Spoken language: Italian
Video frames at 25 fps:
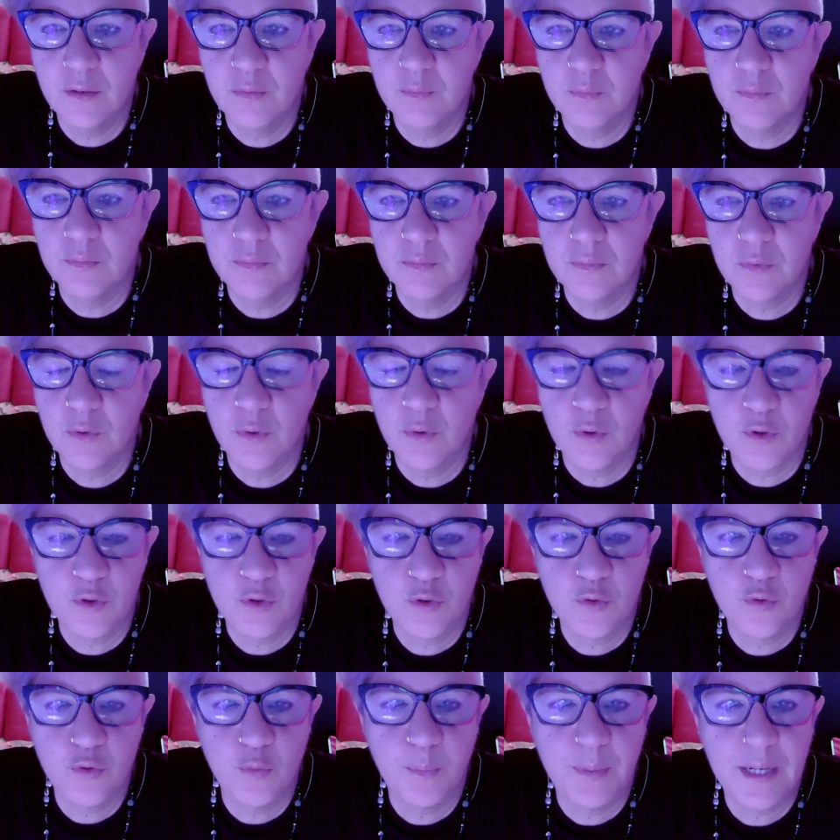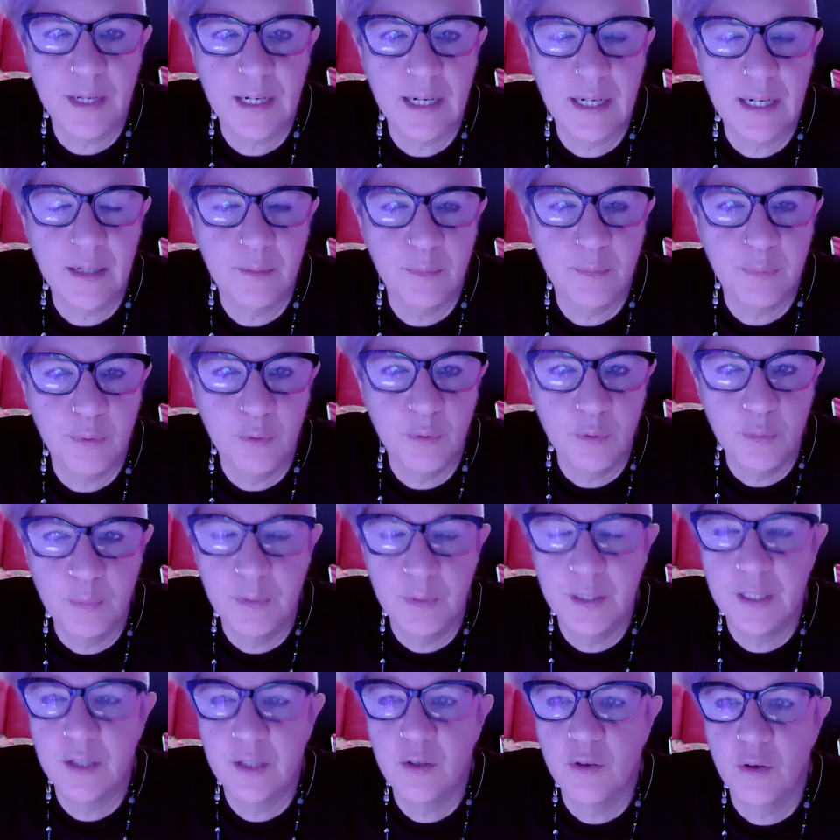il corso sul parlare in
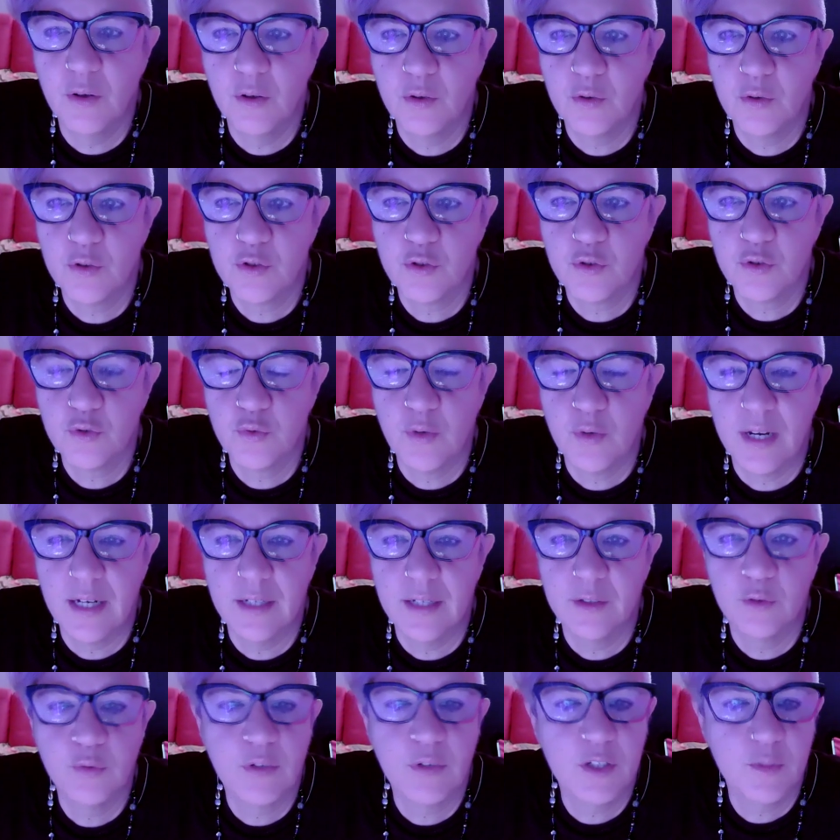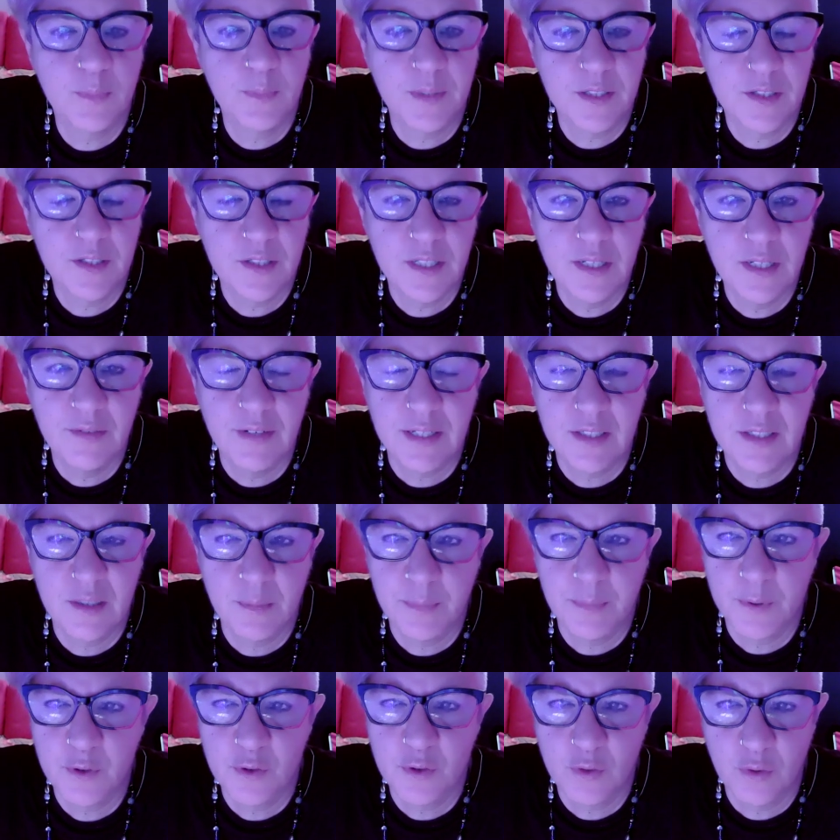pubblico, il corso sulla lettura espressiva, si
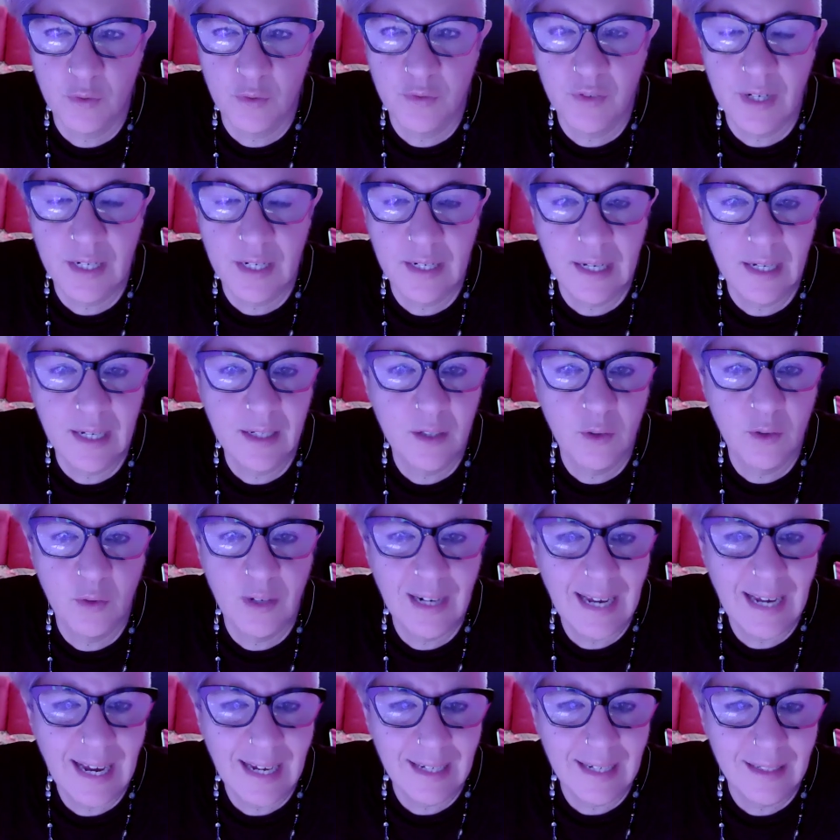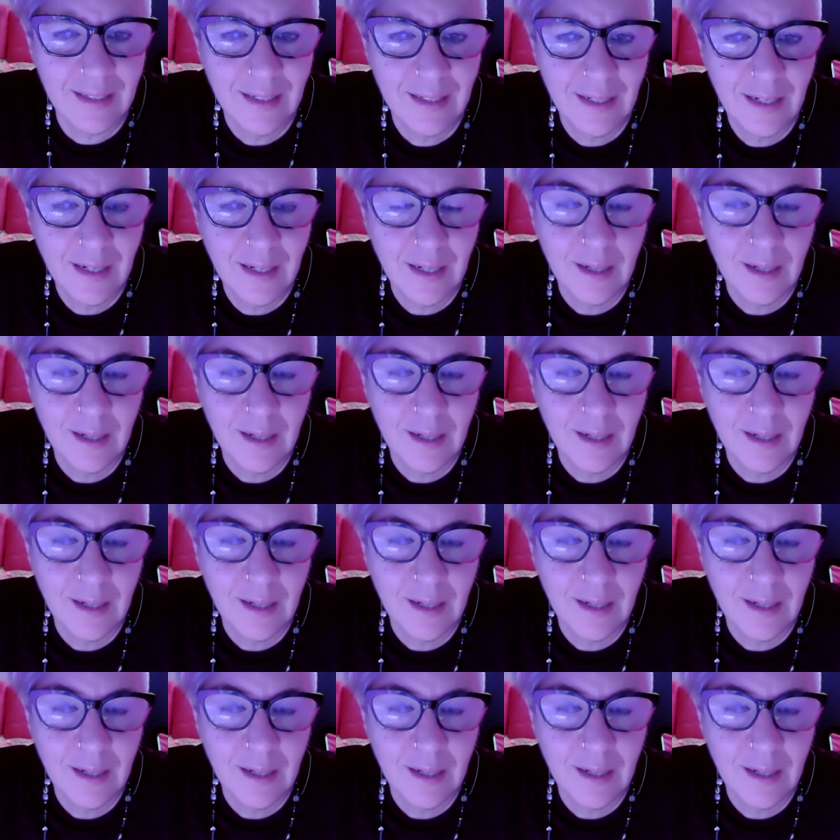possono fare anche online.